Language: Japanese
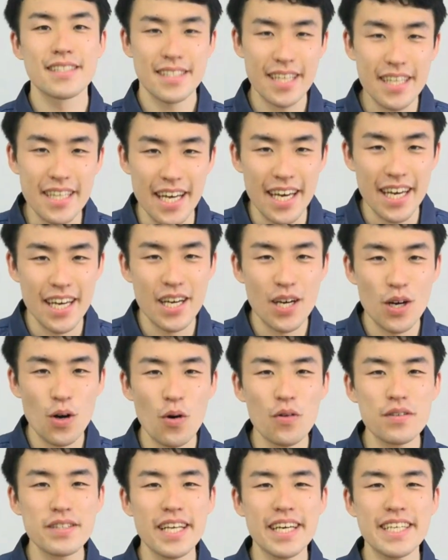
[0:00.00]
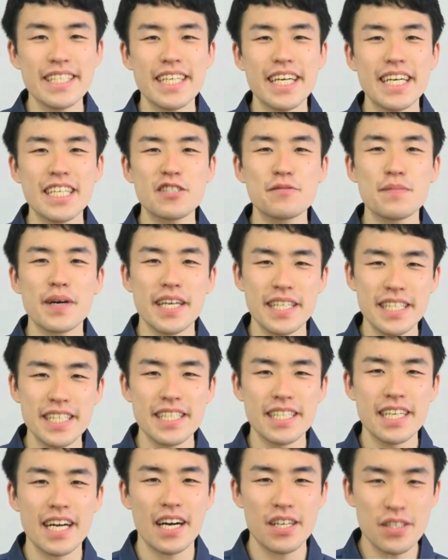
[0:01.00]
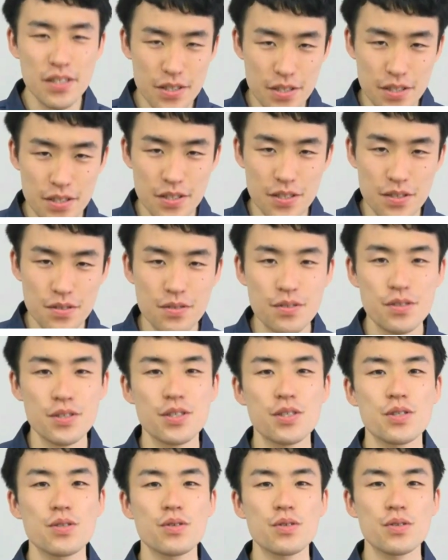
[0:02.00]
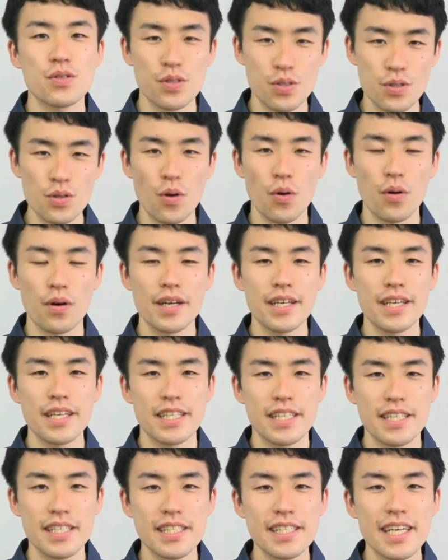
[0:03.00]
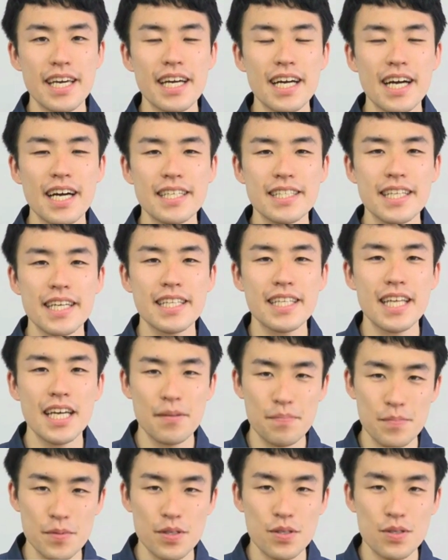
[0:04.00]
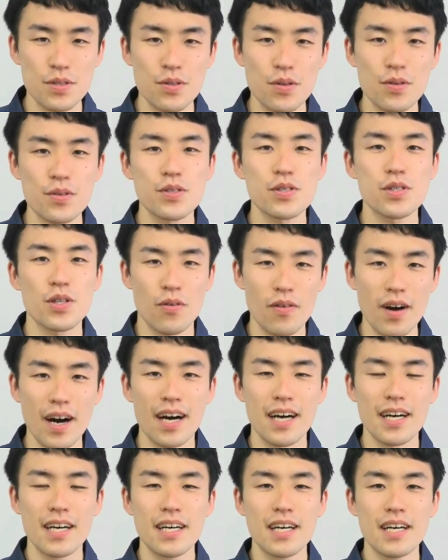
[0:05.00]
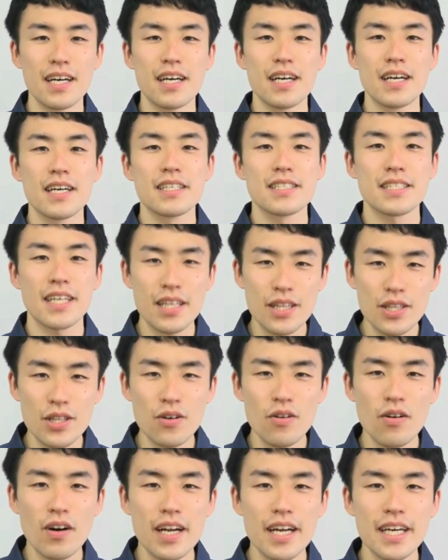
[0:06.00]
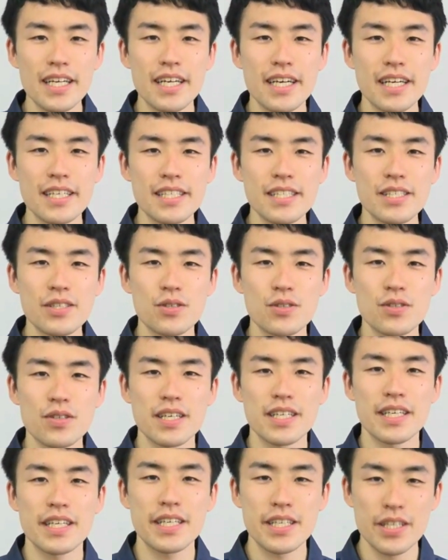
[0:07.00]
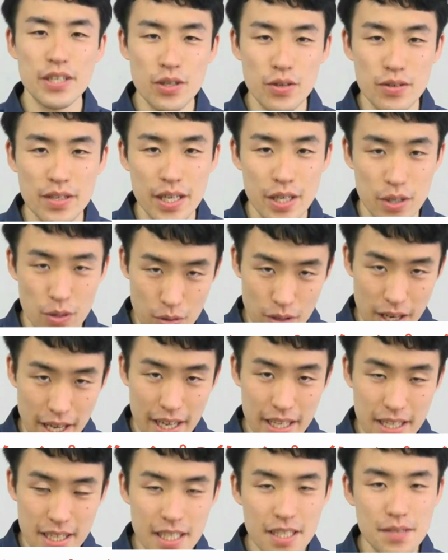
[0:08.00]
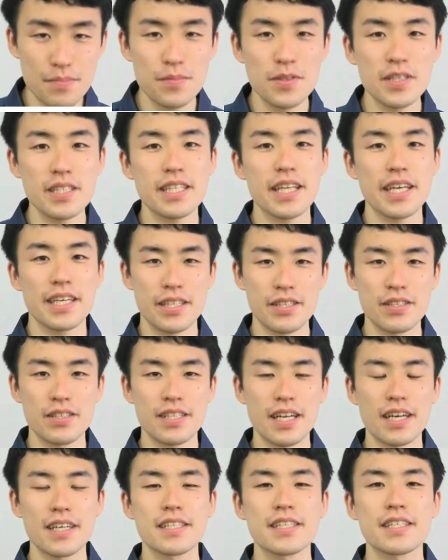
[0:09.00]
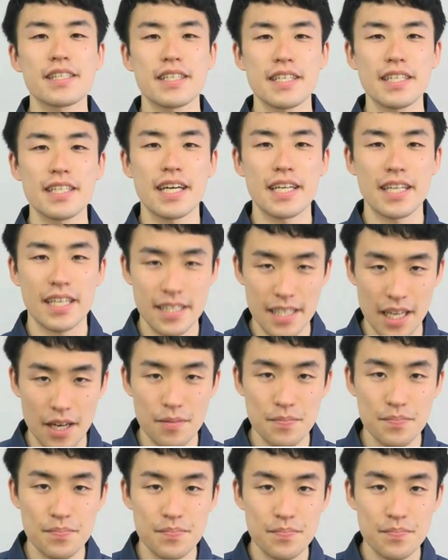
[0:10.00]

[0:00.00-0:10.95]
さて、本題に入る前に軽く復習をすると、に次元回転タイプというのはさっと洗い流せることができるような汚れに向いているタンククリーナーでした。